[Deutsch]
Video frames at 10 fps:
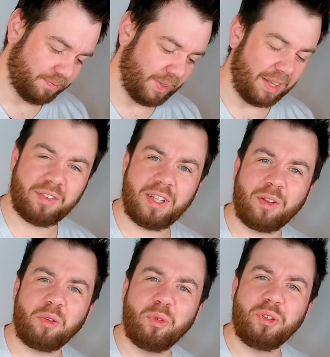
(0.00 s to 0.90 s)
Das ist jetzt
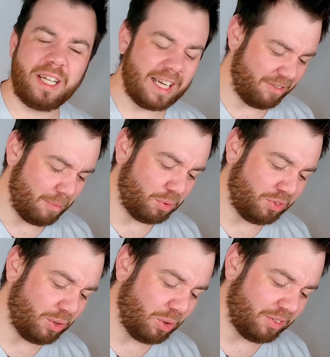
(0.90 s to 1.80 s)
auch so ein Ding, ne? wie muss
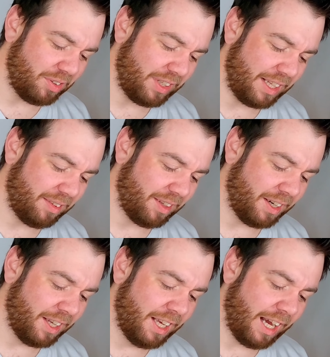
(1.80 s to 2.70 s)
die Konsistenz sein?